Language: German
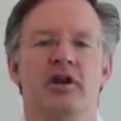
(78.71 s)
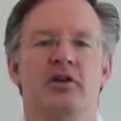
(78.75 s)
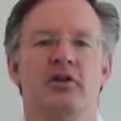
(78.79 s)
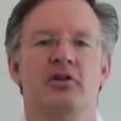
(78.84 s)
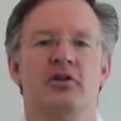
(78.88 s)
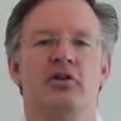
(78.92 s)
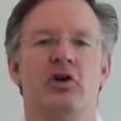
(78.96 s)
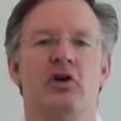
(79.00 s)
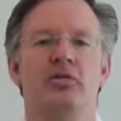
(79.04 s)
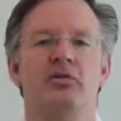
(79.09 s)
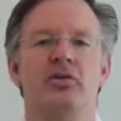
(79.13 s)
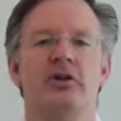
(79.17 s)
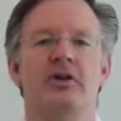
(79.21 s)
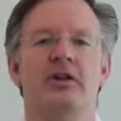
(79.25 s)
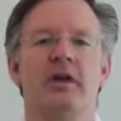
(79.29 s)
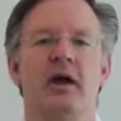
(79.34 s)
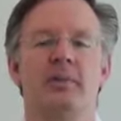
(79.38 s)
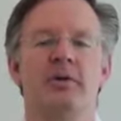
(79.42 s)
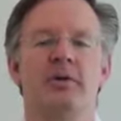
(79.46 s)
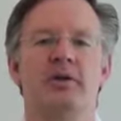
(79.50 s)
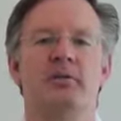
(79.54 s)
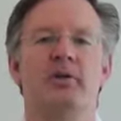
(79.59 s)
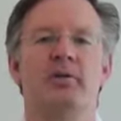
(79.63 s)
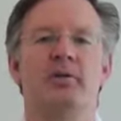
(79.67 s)
Ich hoffe, ich
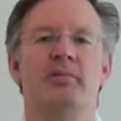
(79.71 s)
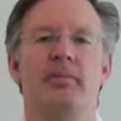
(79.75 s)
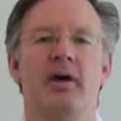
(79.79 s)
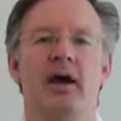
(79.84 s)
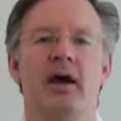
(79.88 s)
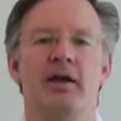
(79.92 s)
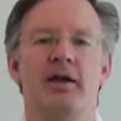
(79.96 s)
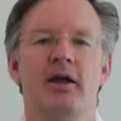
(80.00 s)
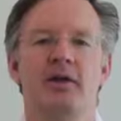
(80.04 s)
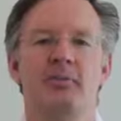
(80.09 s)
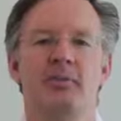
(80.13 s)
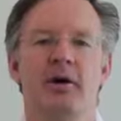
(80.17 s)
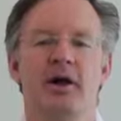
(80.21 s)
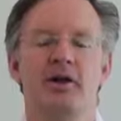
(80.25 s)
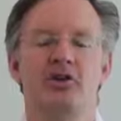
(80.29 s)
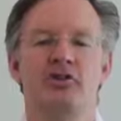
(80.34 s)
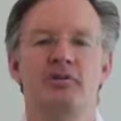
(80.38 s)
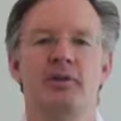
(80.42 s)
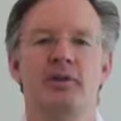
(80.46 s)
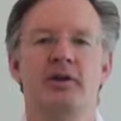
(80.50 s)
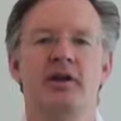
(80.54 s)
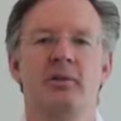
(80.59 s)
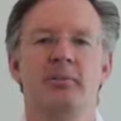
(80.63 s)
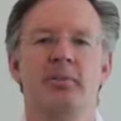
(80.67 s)
habe Ihnen mit meiner
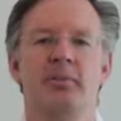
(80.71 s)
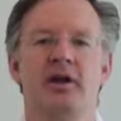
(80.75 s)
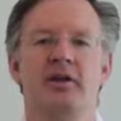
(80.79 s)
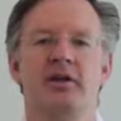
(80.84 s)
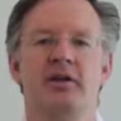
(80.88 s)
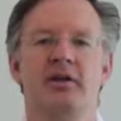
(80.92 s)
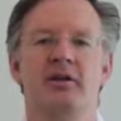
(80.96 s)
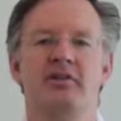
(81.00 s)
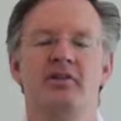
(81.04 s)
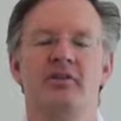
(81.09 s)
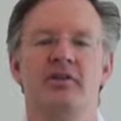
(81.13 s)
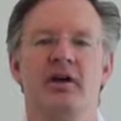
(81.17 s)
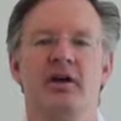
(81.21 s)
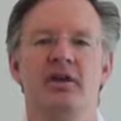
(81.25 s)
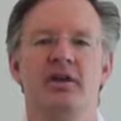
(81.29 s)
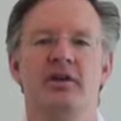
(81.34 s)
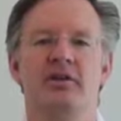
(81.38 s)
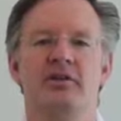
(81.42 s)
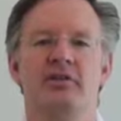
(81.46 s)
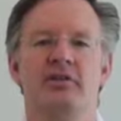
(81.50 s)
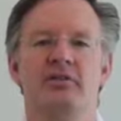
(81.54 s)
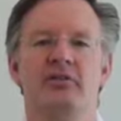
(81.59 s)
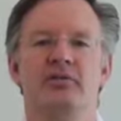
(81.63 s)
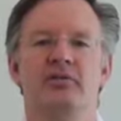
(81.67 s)
Beispielkampagne
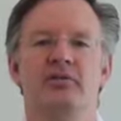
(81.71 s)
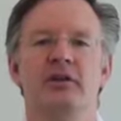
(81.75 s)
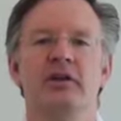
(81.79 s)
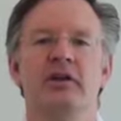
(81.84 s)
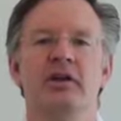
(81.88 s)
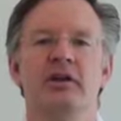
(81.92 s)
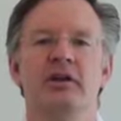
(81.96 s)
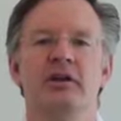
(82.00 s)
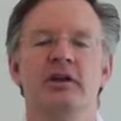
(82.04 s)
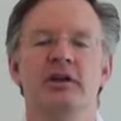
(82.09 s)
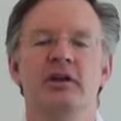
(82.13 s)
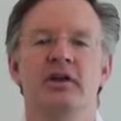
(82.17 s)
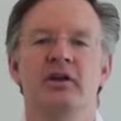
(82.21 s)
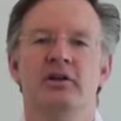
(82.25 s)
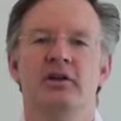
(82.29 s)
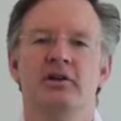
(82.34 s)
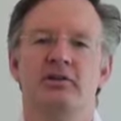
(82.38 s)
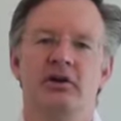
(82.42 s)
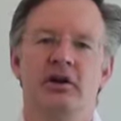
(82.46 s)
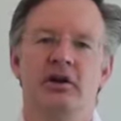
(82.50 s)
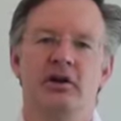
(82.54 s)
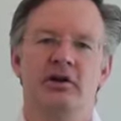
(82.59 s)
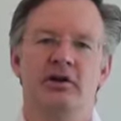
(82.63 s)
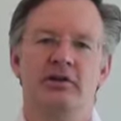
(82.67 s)
gezeigt, wie
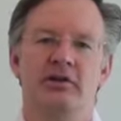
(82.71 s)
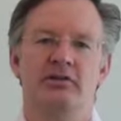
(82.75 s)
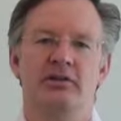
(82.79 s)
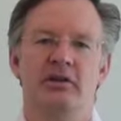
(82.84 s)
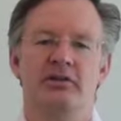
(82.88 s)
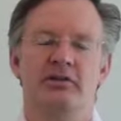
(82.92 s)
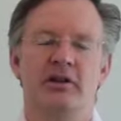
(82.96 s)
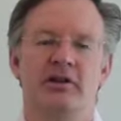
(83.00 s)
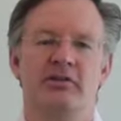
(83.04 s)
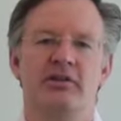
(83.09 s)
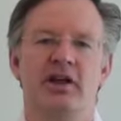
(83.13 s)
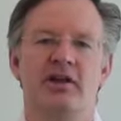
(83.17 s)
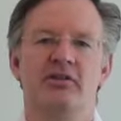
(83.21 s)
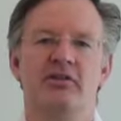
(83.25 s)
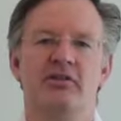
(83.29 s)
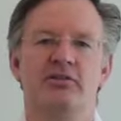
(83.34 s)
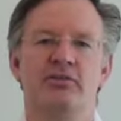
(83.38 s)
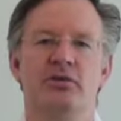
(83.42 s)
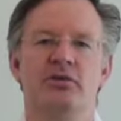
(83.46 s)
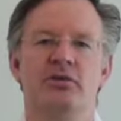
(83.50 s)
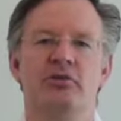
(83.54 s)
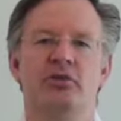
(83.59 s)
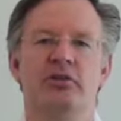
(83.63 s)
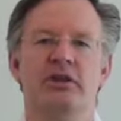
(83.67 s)
äh, das Ganze
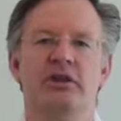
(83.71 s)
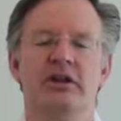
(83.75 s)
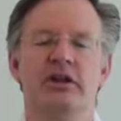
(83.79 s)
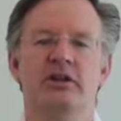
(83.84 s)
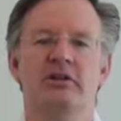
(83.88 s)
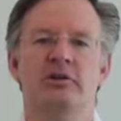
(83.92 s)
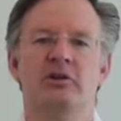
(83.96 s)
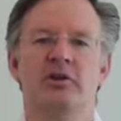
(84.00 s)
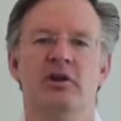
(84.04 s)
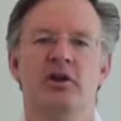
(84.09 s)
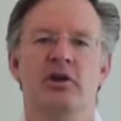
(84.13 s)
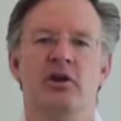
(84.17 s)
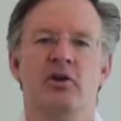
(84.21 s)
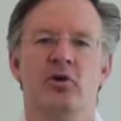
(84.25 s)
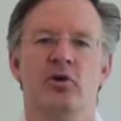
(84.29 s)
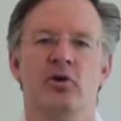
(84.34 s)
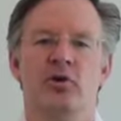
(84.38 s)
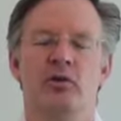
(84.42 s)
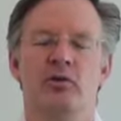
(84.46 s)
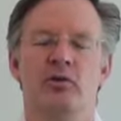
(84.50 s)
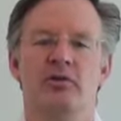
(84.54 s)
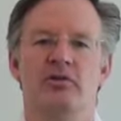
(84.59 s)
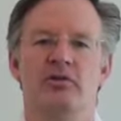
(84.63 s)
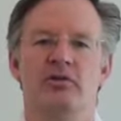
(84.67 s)
funktioniert
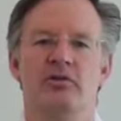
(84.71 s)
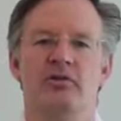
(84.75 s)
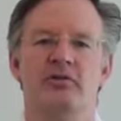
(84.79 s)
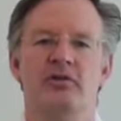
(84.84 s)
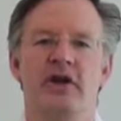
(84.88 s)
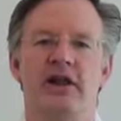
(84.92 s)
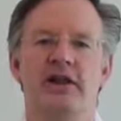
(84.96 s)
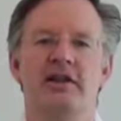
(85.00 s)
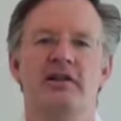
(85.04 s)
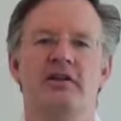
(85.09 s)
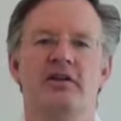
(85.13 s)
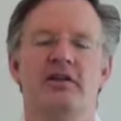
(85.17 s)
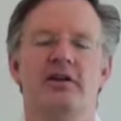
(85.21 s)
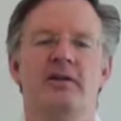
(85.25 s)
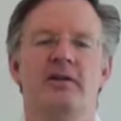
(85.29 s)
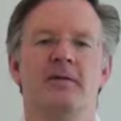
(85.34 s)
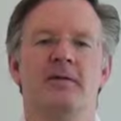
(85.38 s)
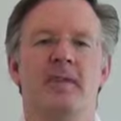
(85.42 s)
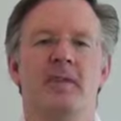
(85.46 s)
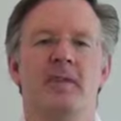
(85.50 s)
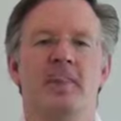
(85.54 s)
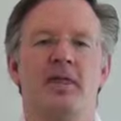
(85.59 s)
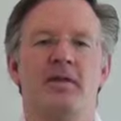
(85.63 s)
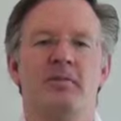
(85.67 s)
und
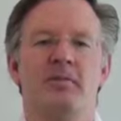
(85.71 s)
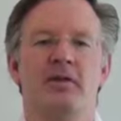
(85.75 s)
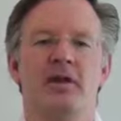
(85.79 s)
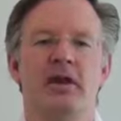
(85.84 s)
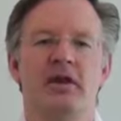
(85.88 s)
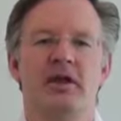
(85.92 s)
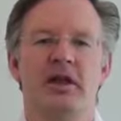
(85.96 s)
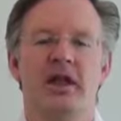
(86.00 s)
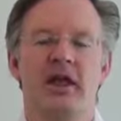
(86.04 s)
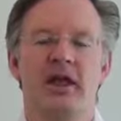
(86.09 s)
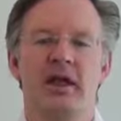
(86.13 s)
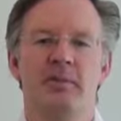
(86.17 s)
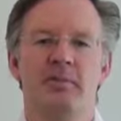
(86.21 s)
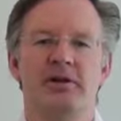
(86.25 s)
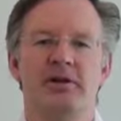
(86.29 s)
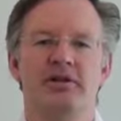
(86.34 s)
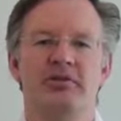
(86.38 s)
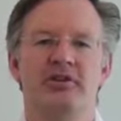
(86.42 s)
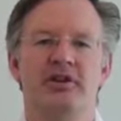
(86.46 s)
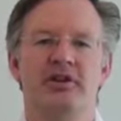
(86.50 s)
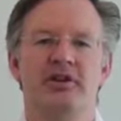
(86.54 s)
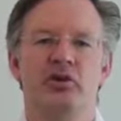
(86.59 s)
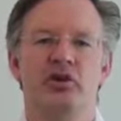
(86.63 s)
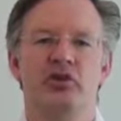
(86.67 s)
welche
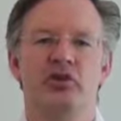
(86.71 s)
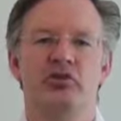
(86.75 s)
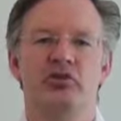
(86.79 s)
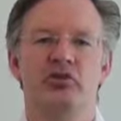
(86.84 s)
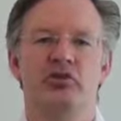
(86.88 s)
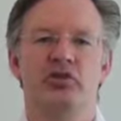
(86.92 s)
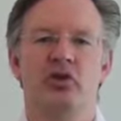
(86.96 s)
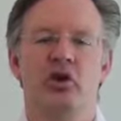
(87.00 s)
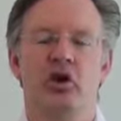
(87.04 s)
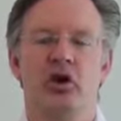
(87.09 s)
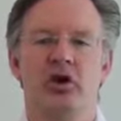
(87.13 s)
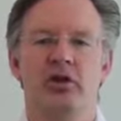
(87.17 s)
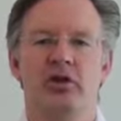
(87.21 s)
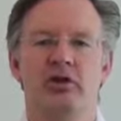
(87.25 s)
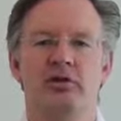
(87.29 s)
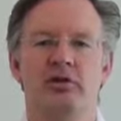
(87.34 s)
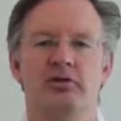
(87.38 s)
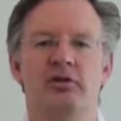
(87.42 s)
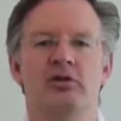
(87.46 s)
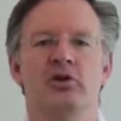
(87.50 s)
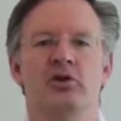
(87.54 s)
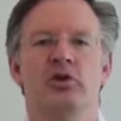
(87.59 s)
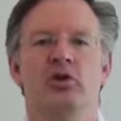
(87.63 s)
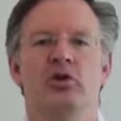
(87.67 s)
Hebel Sie nutzen
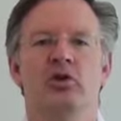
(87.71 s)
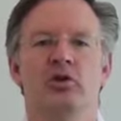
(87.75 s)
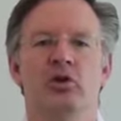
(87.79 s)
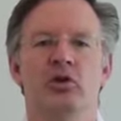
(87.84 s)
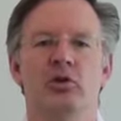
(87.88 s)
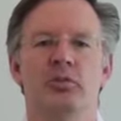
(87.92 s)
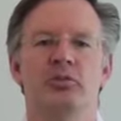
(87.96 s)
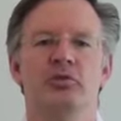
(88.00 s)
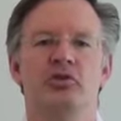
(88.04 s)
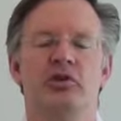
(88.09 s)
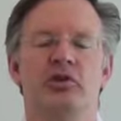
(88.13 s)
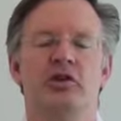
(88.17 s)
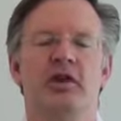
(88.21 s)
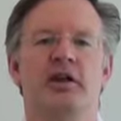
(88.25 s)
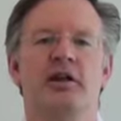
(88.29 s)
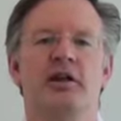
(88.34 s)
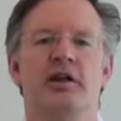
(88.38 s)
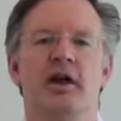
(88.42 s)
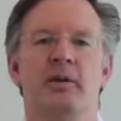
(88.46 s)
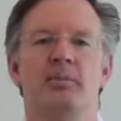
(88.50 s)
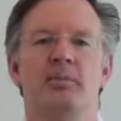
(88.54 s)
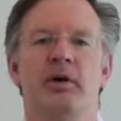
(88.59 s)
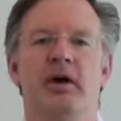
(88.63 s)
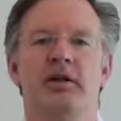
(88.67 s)
können, um solch
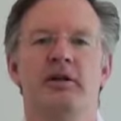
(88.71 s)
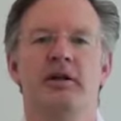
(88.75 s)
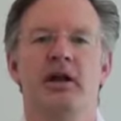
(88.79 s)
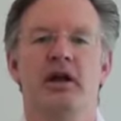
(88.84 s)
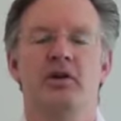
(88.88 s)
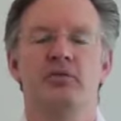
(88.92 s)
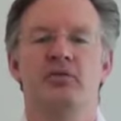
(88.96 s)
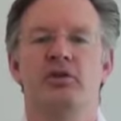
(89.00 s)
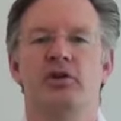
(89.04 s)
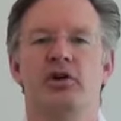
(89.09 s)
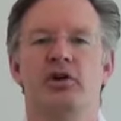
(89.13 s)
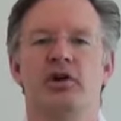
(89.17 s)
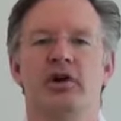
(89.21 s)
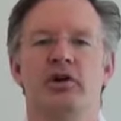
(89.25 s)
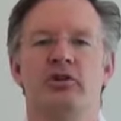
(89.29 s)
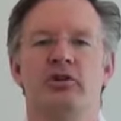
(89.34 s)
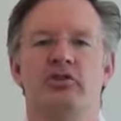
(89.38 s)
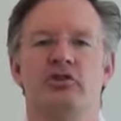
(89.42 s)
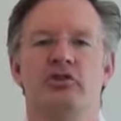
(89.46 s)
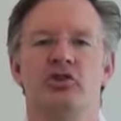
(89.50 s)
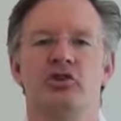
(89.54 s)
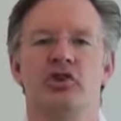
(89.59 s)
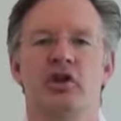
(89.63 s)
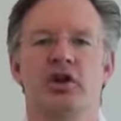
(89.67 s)
eine Kampagne
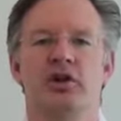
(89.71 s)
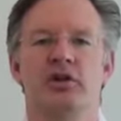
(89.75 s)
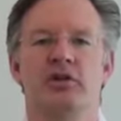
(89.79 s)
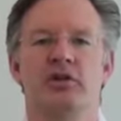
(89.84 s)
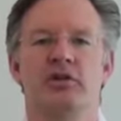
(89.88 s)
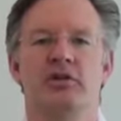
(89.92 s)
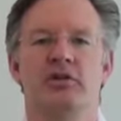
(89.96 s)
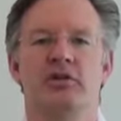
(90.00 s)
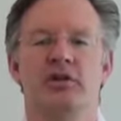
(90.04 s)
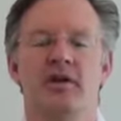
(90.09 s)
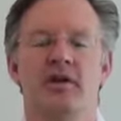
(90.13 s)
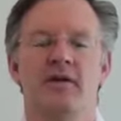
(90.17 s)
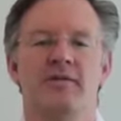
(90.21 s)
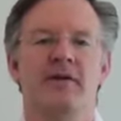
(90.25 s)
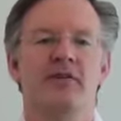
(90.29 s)
erfolgreich zu gestalten.